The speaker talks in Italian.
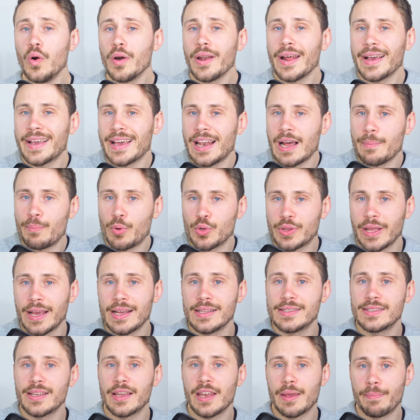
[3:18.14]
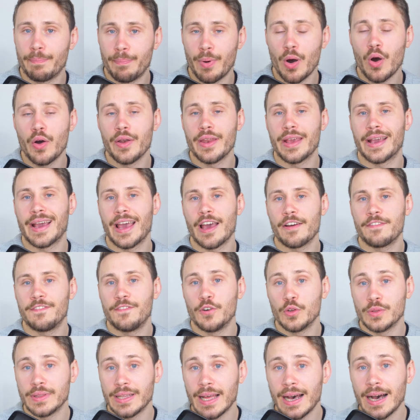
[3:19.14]
Ora che la potenza nipponica è
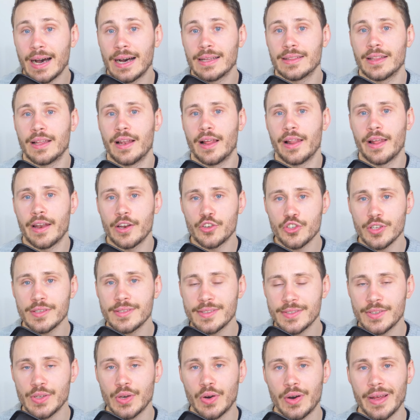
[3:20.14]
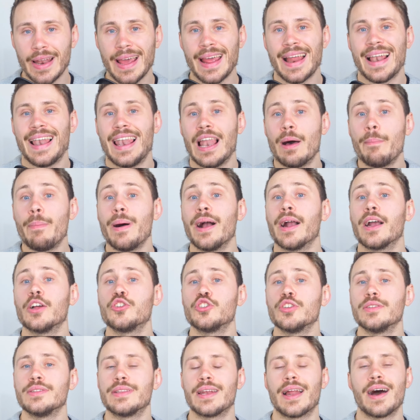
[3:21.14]
affondata nella recessione, la banca
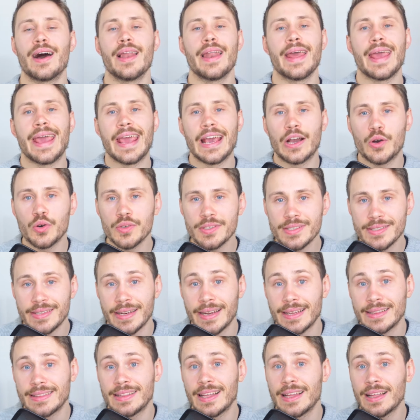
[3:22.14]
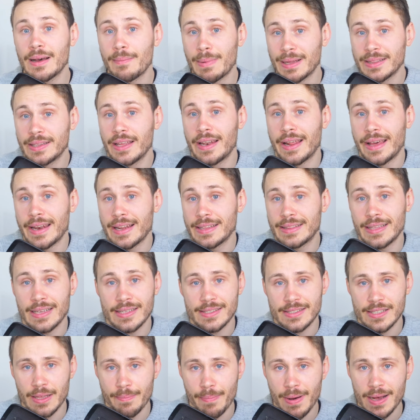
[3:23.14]
centrale è costata costretta a mantenere i
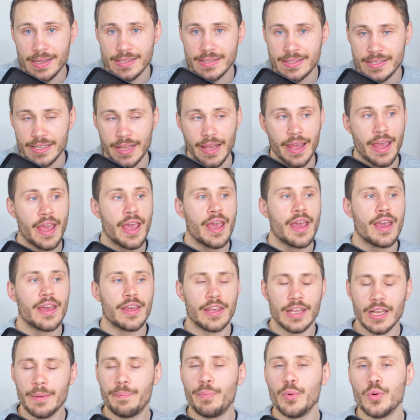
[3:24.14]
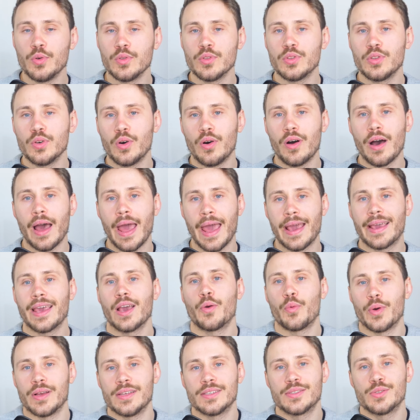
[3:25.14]
tassi bassi. Il punto è
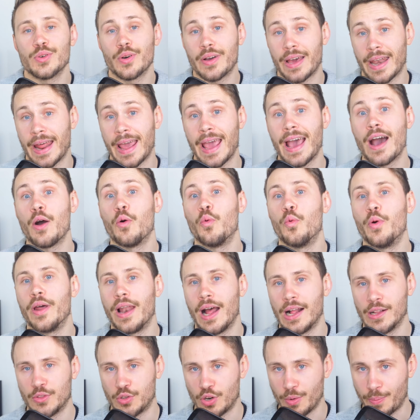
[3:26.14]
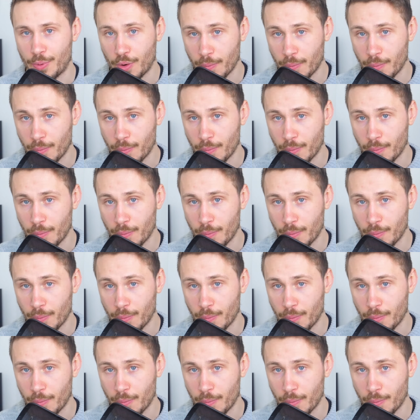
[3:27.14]
che questo crea un altro